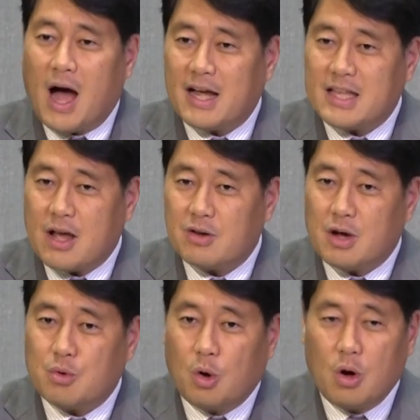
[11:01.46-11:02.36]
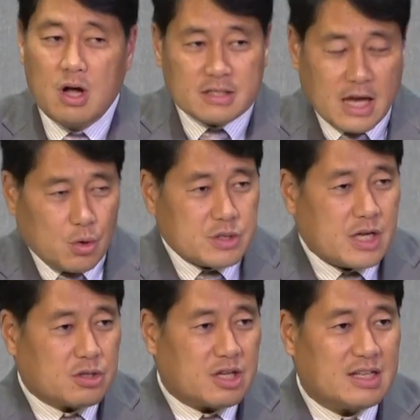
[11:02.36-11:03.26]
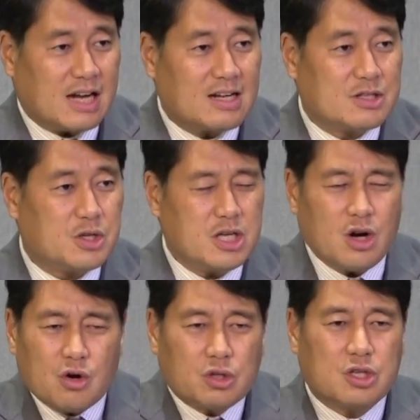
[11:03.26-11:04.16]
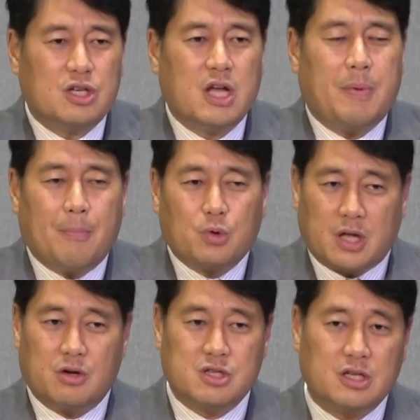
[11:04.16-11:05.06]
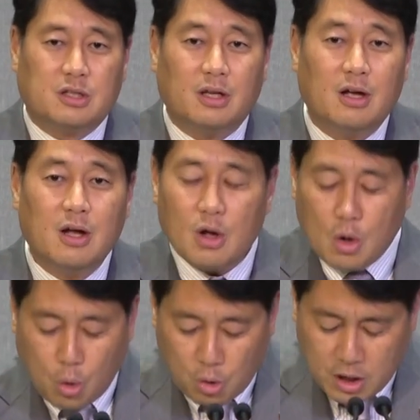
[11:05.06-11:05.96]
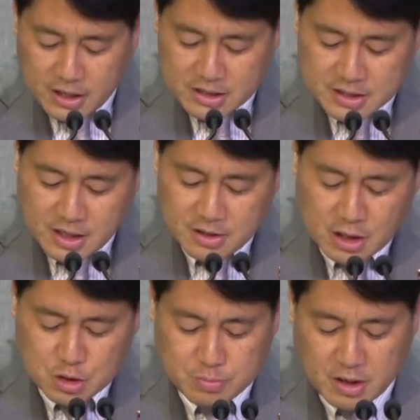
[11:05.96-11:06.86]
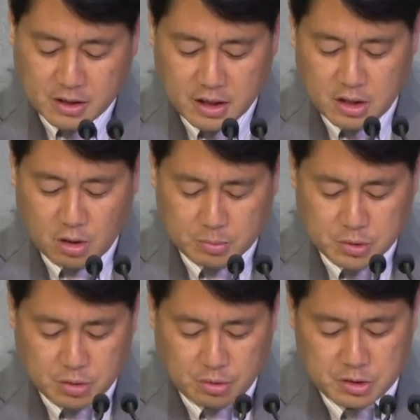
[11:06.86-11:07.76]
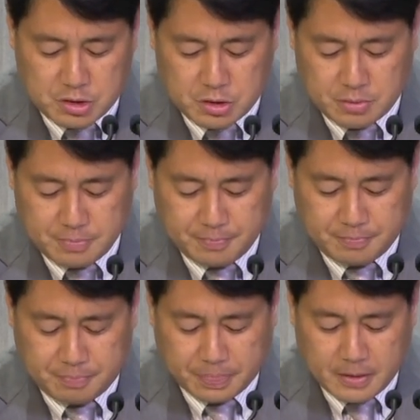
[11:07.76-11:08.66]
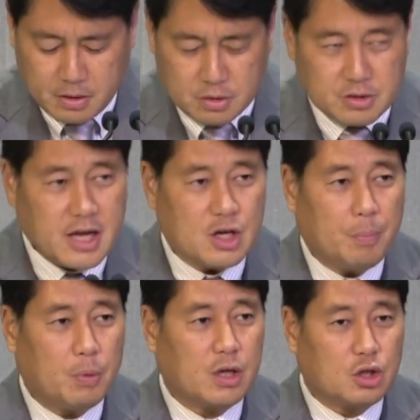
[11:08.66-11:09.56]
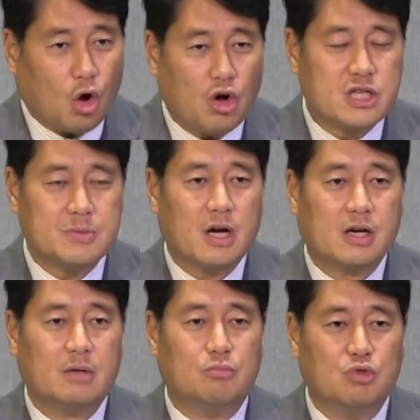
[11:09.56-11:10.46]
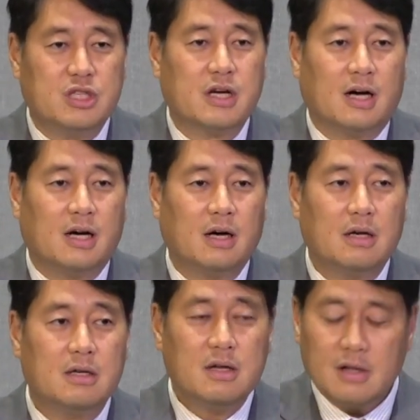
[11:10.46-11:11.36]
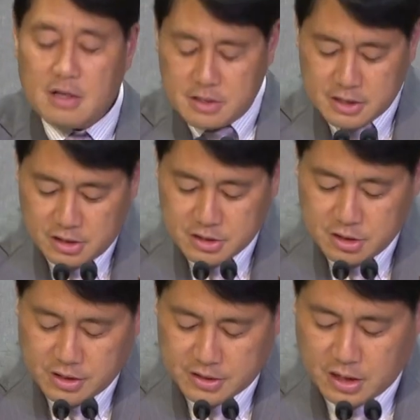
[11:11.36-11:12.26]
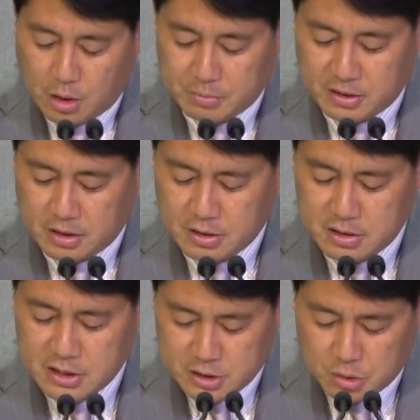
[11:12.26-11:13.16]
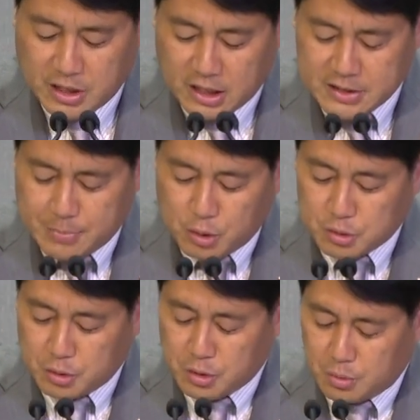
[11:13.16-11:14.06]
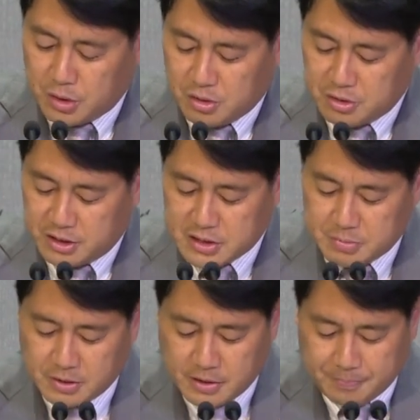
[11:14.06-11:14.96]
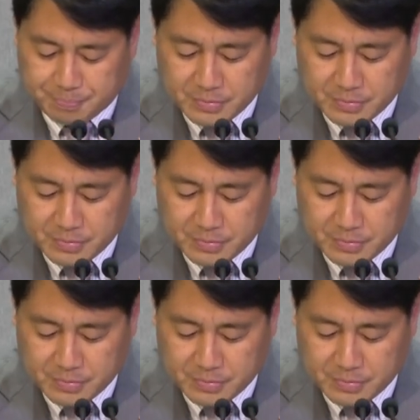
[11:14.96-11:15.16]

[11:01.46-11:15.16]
왕이 태어나고 새로운 세력들이 나라 다스 이런 것들이 반복되어지는 혼란한 시대를 살 수밖에 없었던 것이죠. 그런데 이것보다 더 심각한 문제가 7절에서 나옵니다. 7절도 제가 세번역 성경으로 읽어드리겠습니다.